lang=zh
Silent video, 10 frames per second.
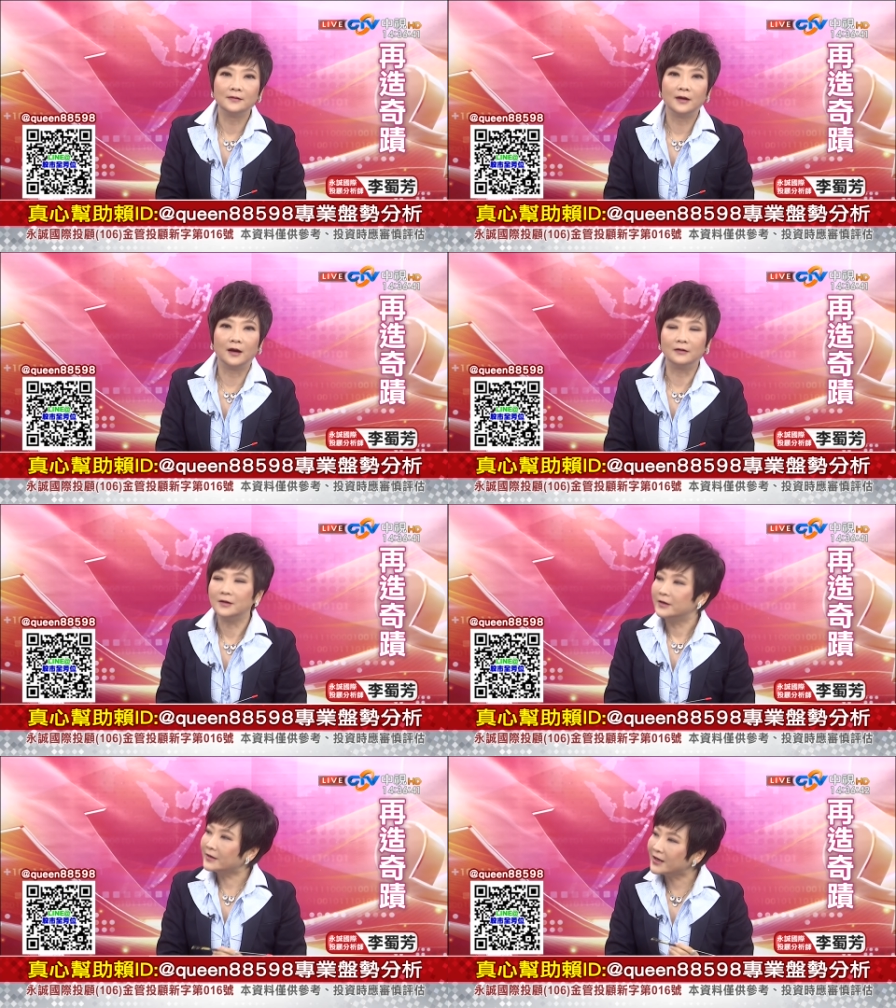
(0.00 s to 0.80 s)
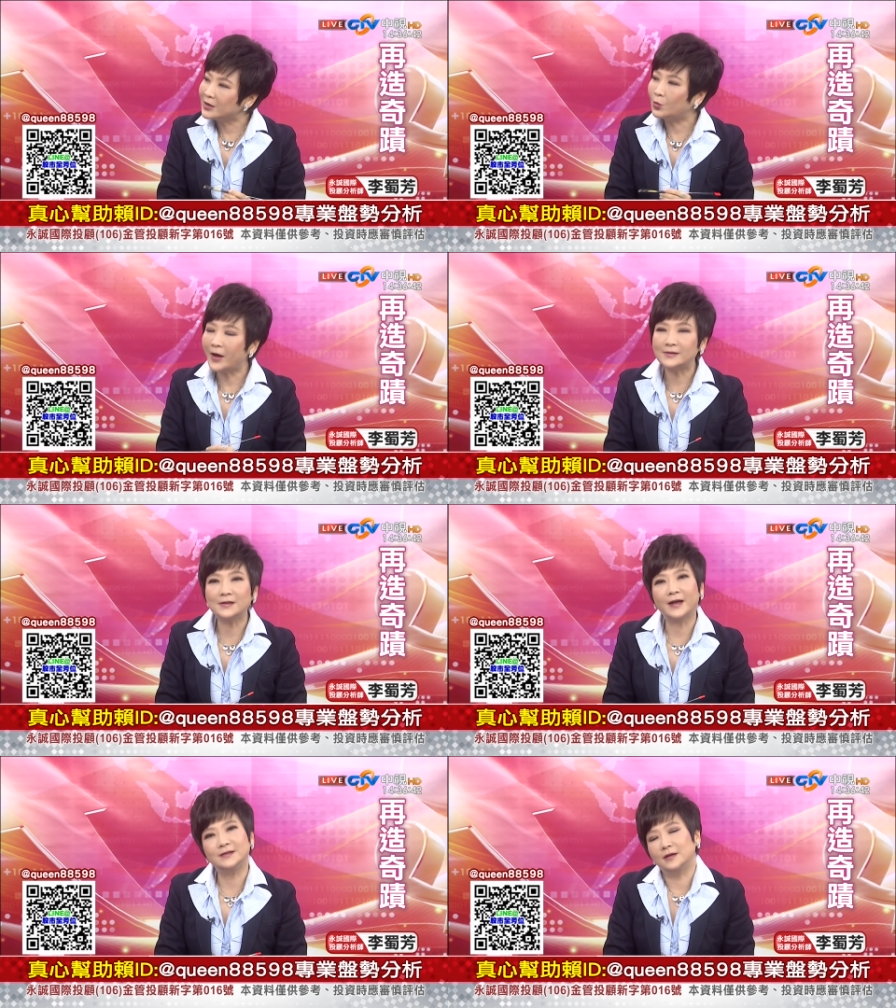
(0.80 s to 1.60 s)
好，那以外资
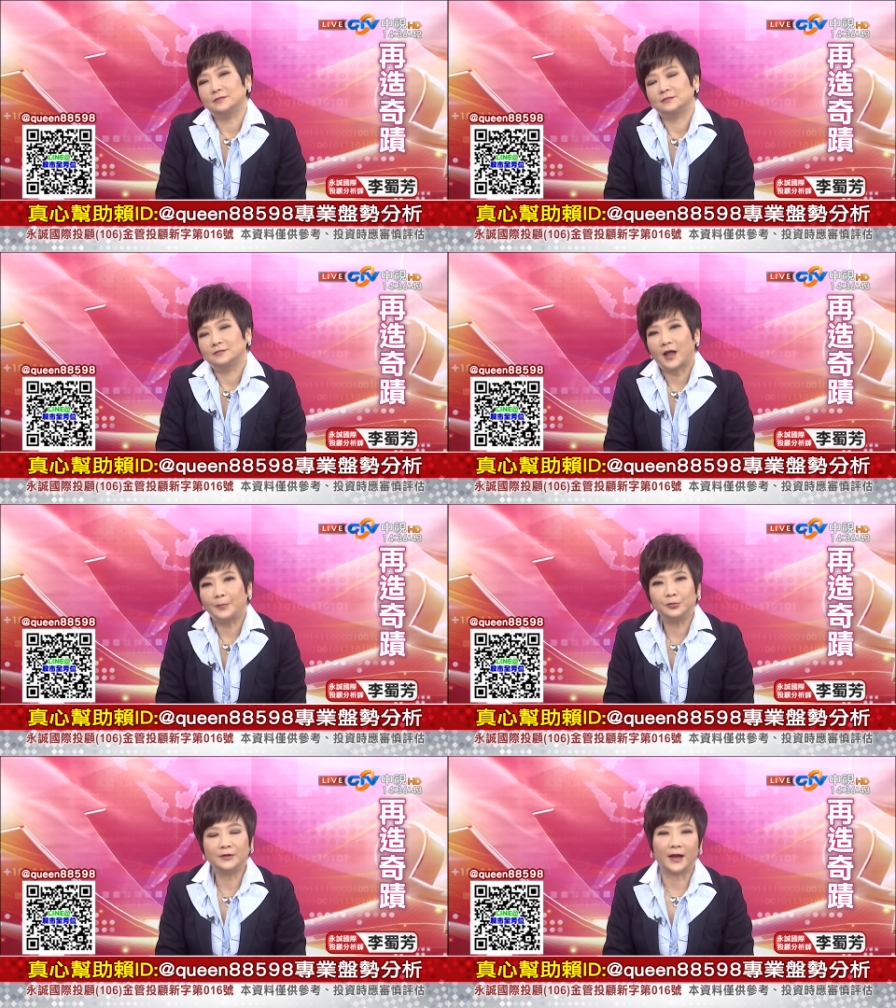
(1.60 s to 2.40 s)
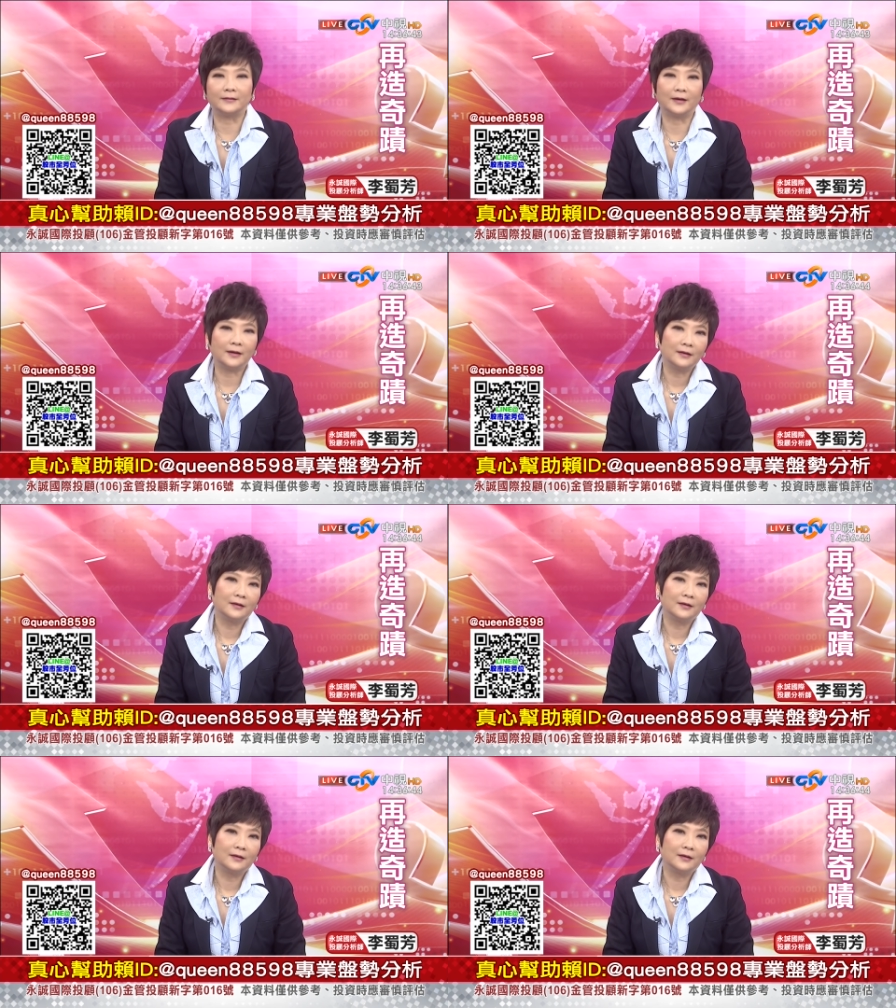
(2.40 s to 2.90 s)
来讲，它不难啊，